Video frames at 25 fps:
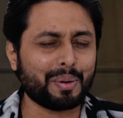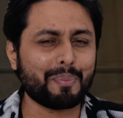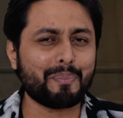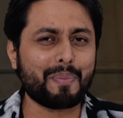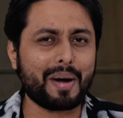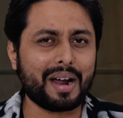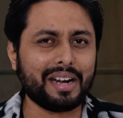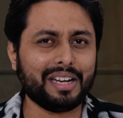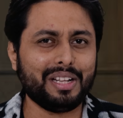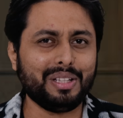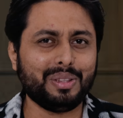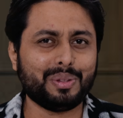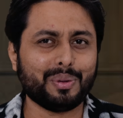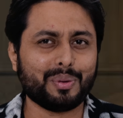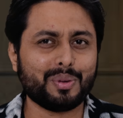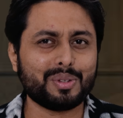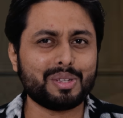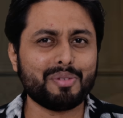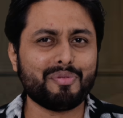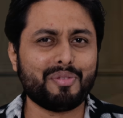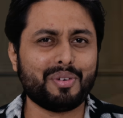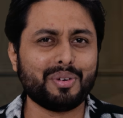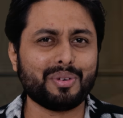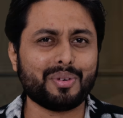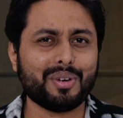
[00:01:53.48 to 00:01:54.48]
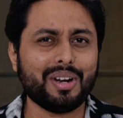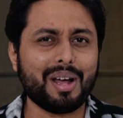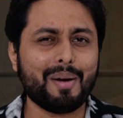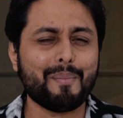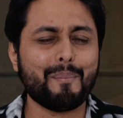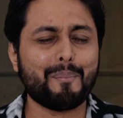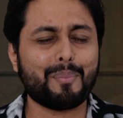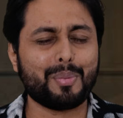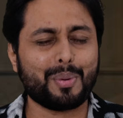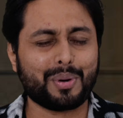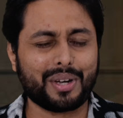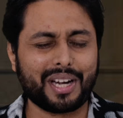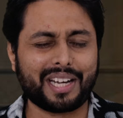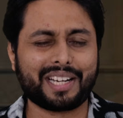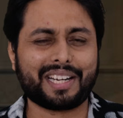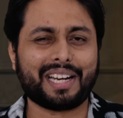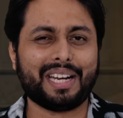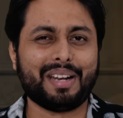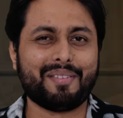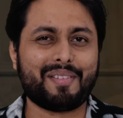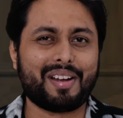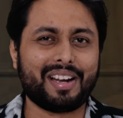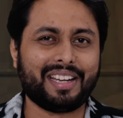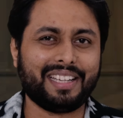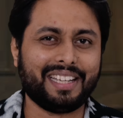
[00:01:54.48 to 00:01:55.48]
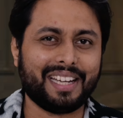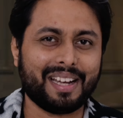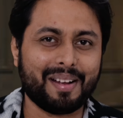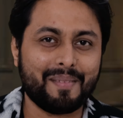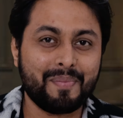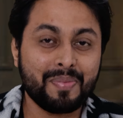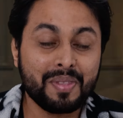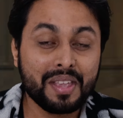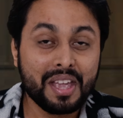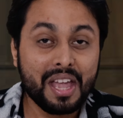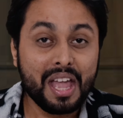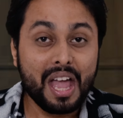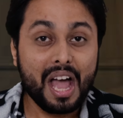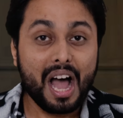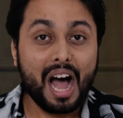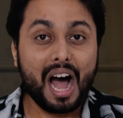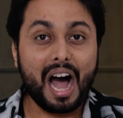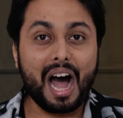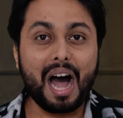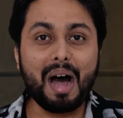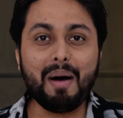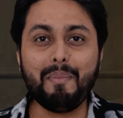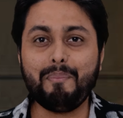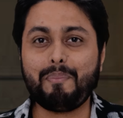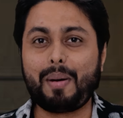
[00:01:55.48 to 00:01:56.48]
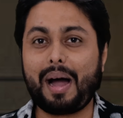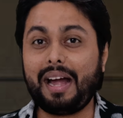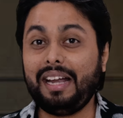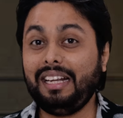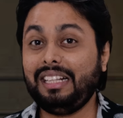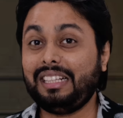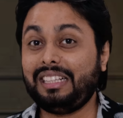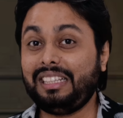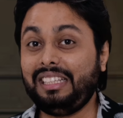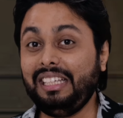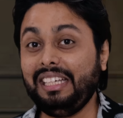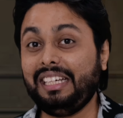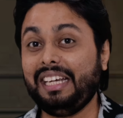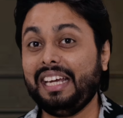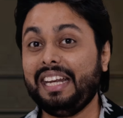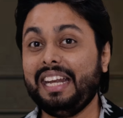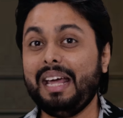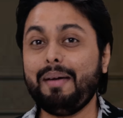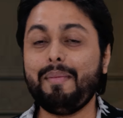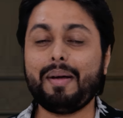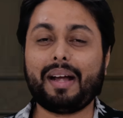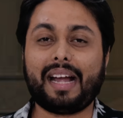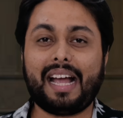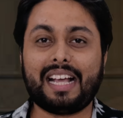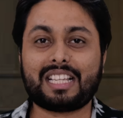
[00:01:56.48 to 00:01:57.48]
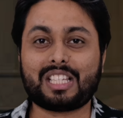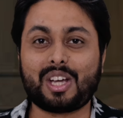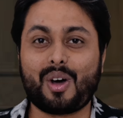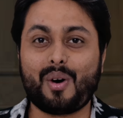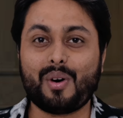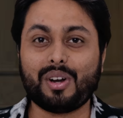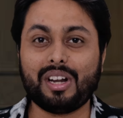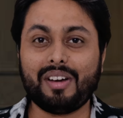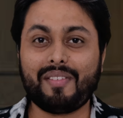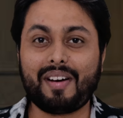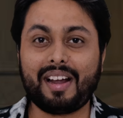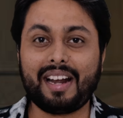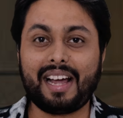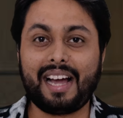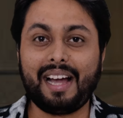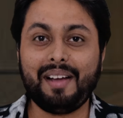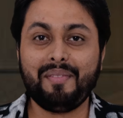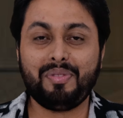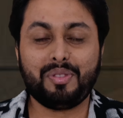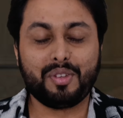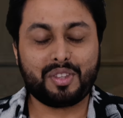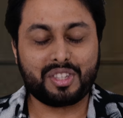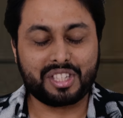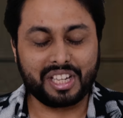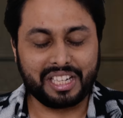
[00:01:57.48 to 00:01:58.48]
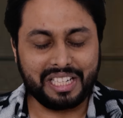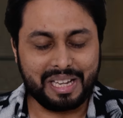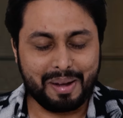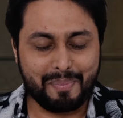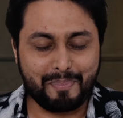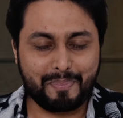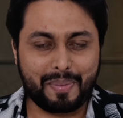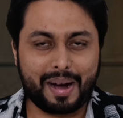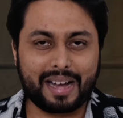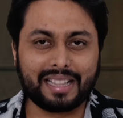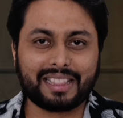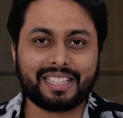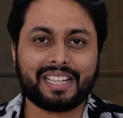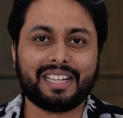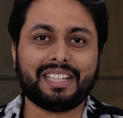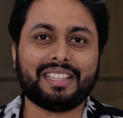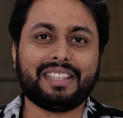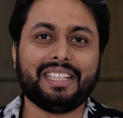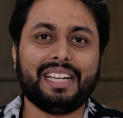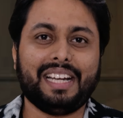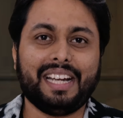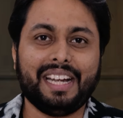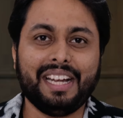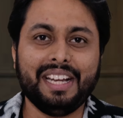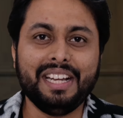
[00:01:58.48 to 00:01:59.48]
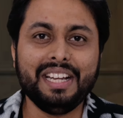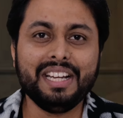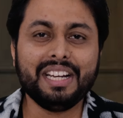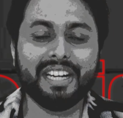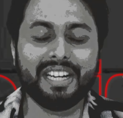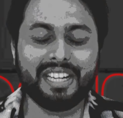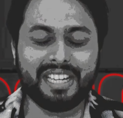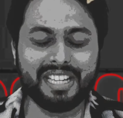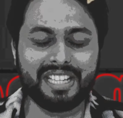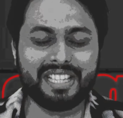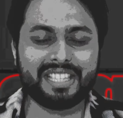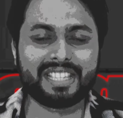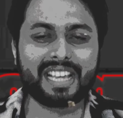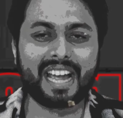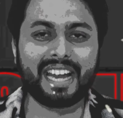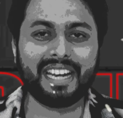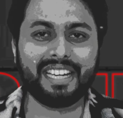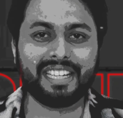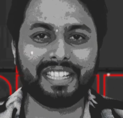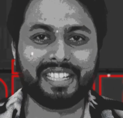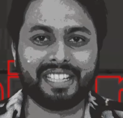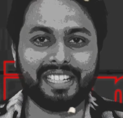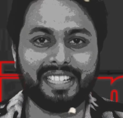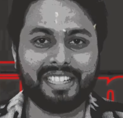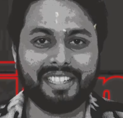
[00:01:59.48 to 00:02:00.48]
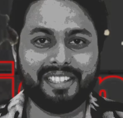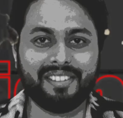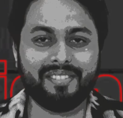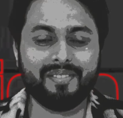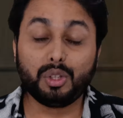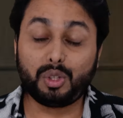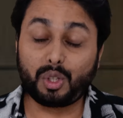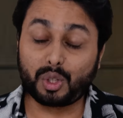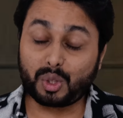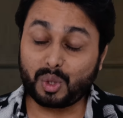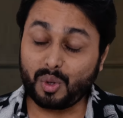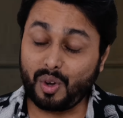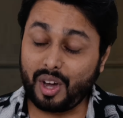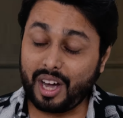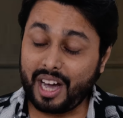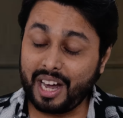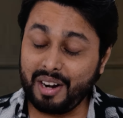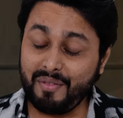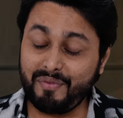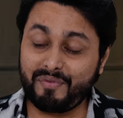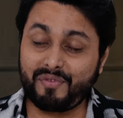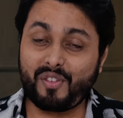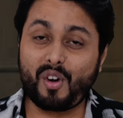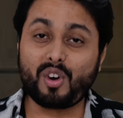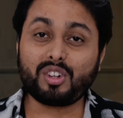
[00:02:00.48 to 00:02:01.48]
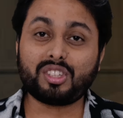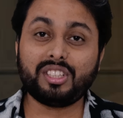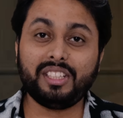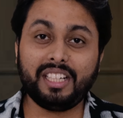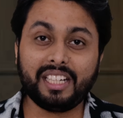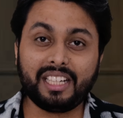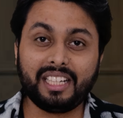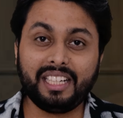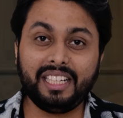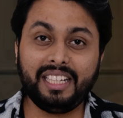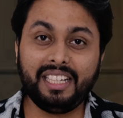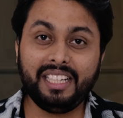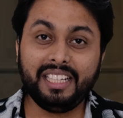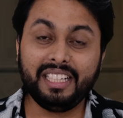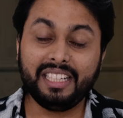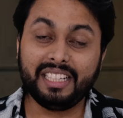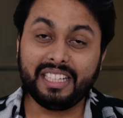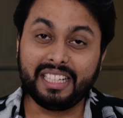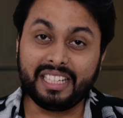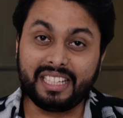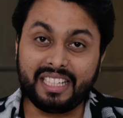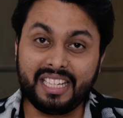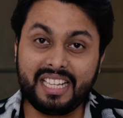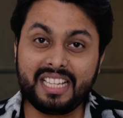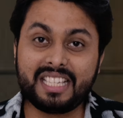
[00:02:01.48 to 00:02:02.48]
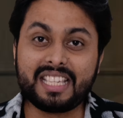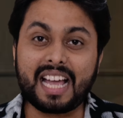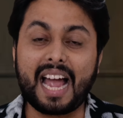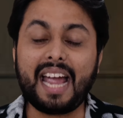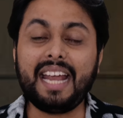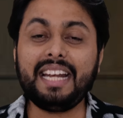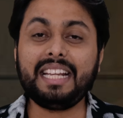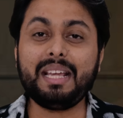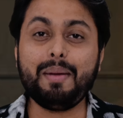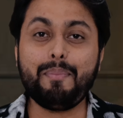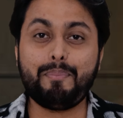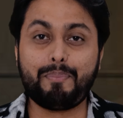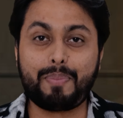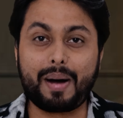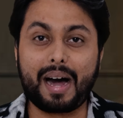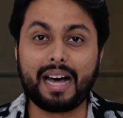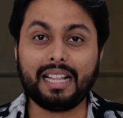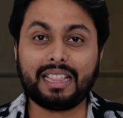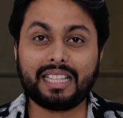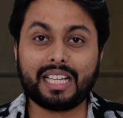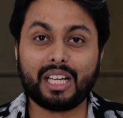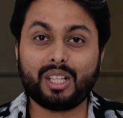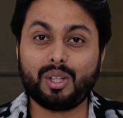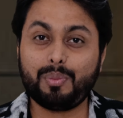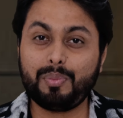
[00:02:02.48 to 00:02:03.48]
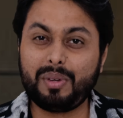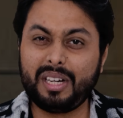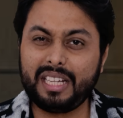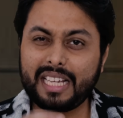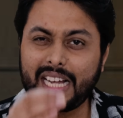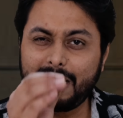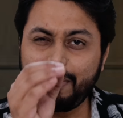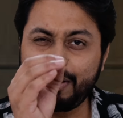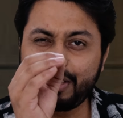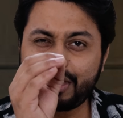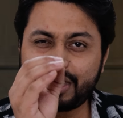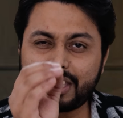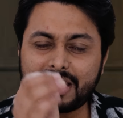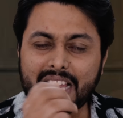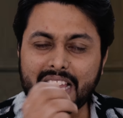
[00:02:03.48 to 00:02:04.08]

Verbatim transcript: धूल और पानी दोनों से फोन को ना प्रोटेक्ट करने वाली है अब भाई दिखने में कैसा होने वाला है तो चलिए बात करते हैं डिजाइन की दोस्तों अनफॉर्चुनेटली डिजाइन की बात करें तो डिजाइन में